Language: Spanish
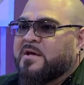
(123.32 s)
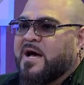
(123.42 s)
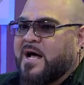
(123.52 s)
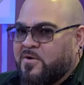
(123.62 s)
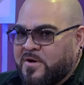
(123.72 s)

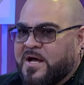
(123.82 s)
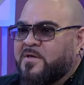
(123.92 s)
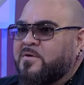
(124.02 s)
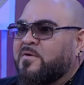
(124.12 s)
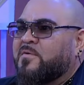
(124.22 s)
ha
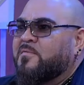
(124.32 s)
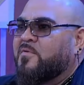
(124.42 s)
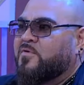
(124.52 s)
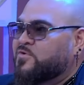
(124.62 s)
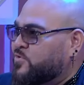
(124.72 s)
logrado
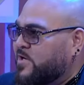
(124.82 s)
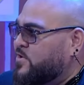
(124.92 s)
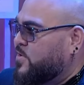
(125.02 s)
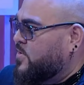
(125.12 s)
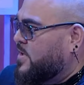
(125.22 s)
un
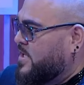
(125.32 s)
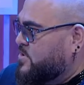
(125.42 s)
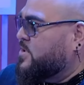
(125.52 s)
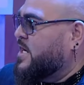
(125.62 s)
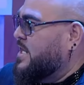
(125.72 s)
sueño
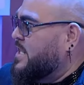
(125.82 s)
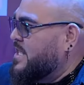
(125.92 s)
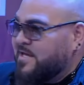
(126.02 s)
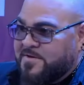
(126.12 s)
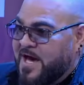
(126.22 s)
hecho realidad
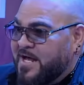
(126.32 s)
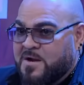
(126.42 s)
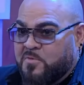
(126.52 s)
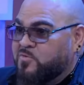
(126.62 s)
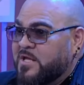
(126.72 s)
de viajar al
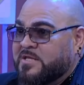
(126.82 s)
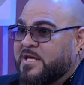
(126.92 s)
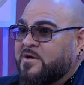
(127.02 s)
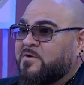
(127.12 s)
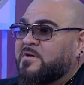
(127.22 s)
mundo
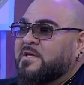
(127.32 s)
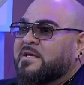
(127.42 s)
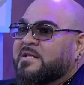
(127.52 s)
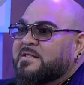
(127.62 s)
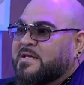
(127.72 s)
entero
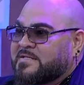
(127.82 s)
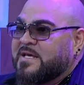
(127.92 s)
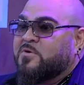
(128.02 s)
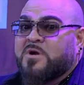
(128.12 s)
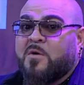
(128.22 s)
de
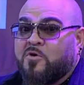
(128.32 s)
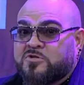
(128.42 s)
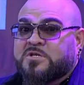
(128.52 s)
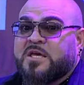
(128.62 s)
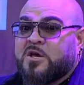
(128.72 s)
ser una
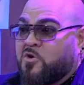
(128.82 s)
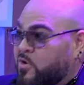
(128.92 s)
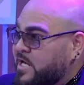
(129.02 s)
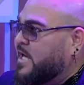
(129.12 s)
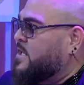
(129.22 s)
voz
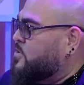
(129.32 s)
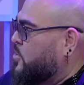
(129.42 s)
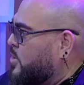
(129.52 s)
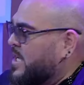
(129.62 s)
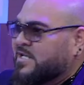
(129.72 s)
icónica dentro
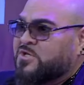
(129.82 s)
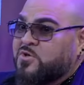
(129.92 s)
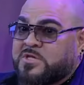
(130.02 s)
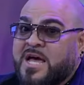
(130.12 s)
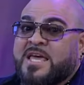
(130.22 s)
de una
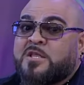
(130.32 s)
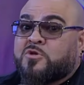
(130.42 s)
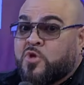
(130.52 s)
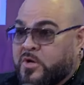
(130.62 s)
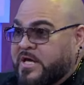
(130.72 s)
canción tan
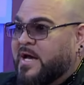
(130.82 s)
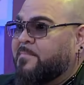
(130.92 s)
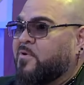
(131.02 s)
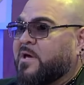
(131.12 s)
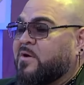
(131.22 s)
histórica,
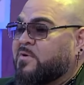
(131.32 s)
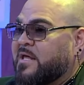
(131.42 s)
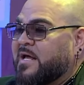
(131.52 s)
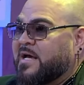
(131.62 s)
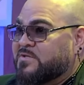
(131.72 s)
porque es una
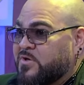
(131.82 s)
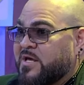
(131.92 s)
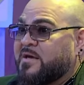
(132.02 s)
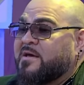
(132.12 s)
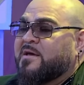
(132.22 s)
de las
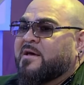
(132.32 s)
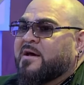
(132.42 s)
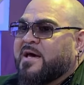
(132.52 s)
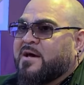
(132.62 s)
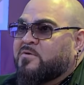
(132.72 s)
canciones,
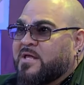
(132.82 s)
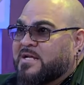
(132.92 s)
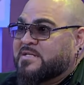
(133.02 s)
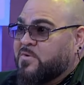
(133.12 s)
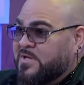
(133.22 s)
eh, una de
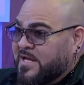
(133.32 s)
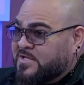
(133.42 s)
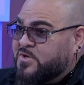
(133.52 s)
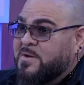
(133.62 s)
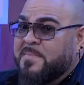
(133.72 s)
las 50
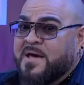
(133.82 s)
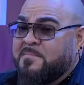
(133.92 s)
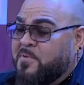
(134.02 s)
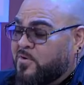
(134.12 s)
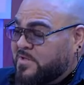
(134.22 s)
canciones más
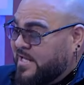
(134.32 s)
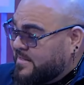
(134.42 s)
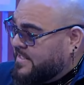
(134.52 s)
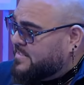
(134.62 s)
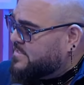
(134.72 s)

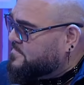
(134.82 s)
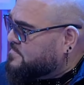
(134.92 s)
importantes